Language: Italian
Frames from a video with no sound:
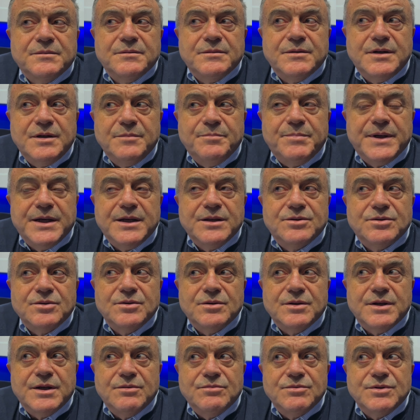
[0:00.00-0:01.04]
ripeto,
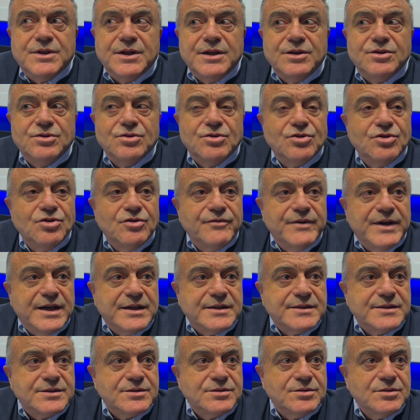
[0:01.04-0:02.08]
è un territorio
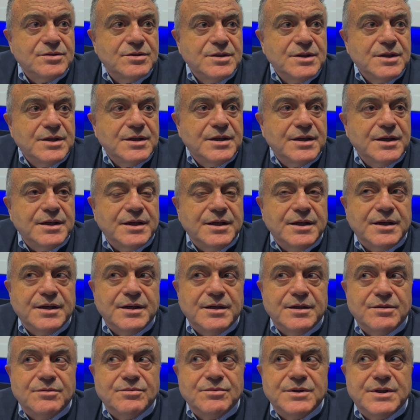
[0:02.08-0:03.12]
vasto è
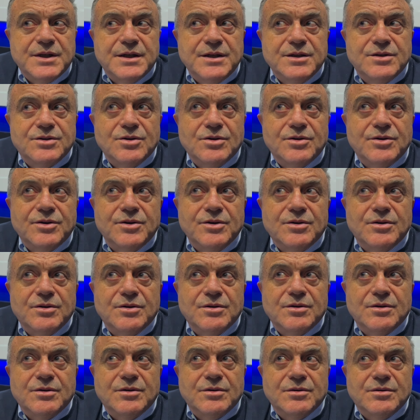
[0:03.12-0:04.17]
un
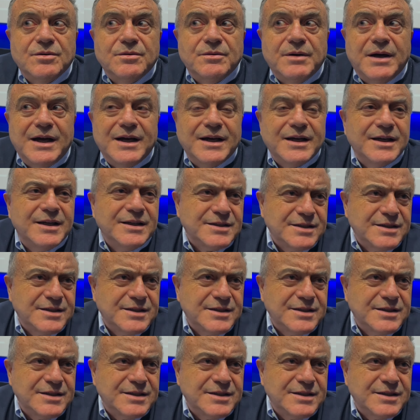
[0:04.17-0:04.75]
territorio eh, anche